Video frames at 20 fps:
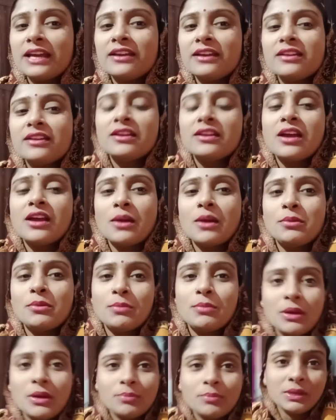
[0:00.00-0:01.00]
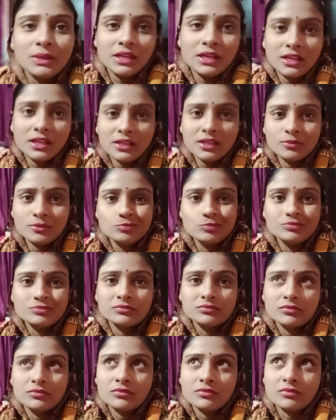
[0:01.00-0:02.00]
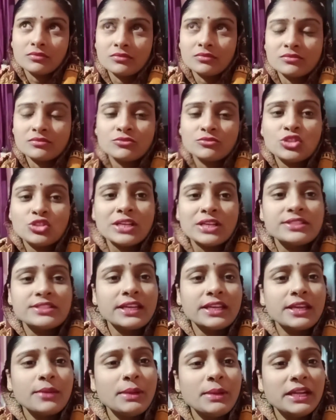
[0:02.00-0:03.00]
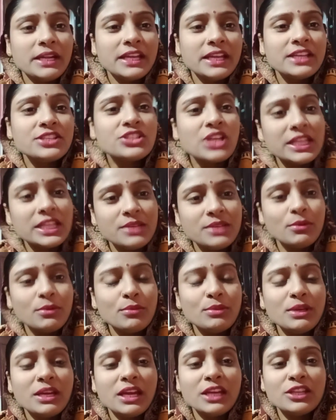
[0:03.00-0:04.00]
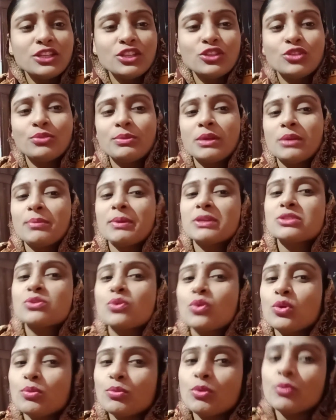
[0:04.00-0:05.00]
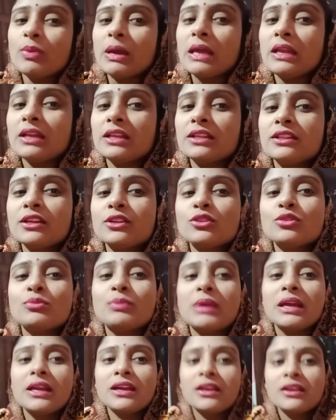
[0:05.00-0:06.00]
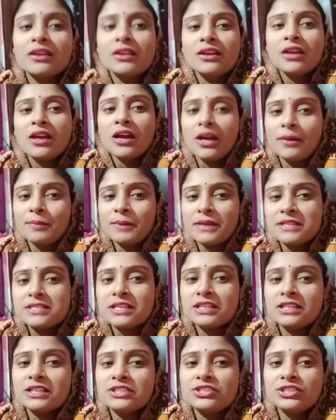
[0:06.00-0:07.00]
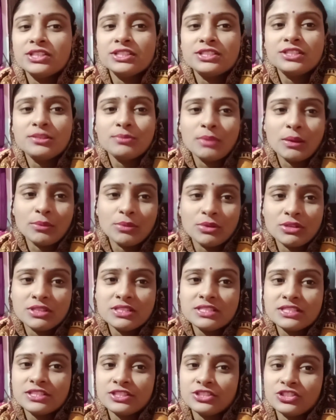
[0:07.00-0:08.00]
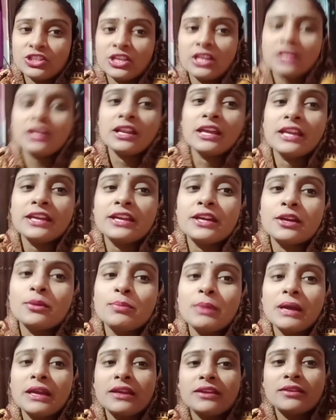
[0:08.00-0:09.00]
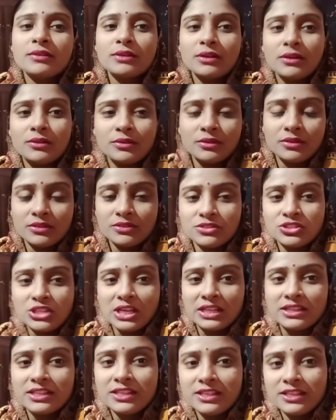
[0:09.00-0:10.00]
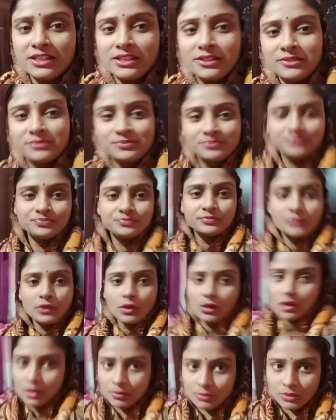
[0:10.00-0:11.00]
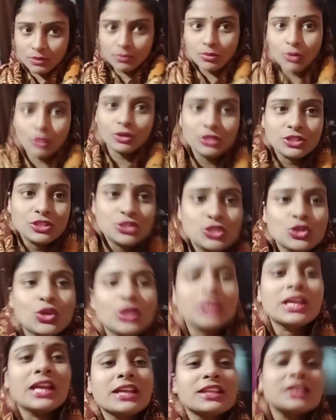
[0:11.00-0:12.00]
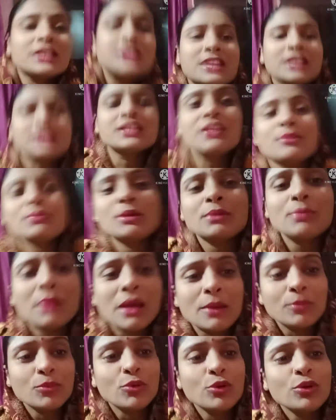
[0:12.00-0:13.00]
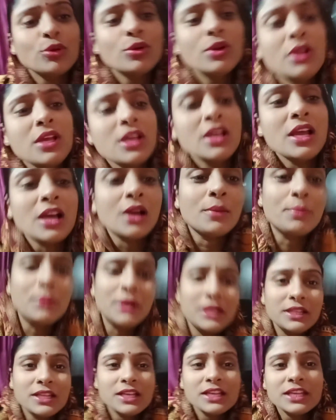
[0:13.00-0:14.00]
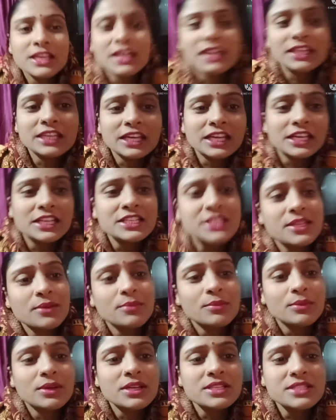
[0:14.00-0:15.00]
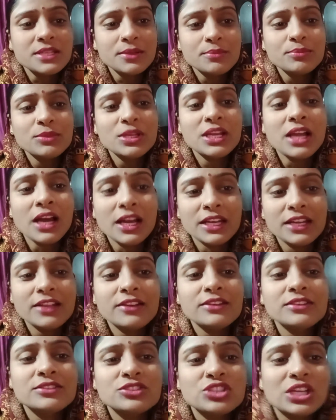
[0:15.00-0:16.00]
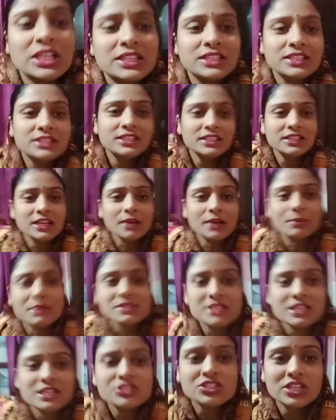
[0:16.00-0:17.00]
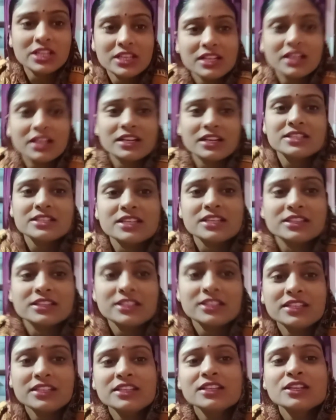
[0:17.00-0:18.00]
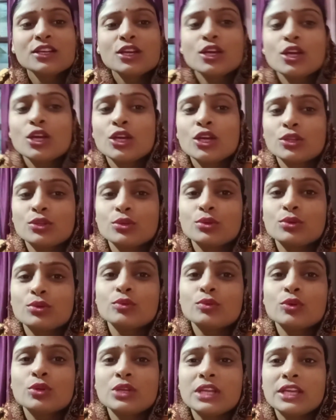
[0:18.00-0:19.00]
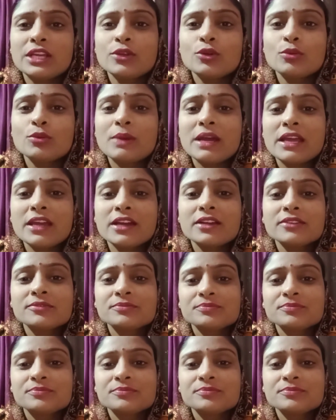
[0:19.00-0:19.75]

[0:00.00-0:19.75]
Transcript: है अभी मैं अपने चाचा की बेटे की शादी में भी गई थी तो मेरे पास कोई मोबाइल नहीं था तो मैं आपके साथ अच्छी अच्छी मेमोरीज शेयर नहीं कर पाई शादी की हमने बहुत इन्जॉय किया शादी में मैं आपको अपने इधर की एक एक रसम रस्म दिखाने चाहती थी आपके साथ शेयर करना चाहती थी तो वो नहीं हो पाया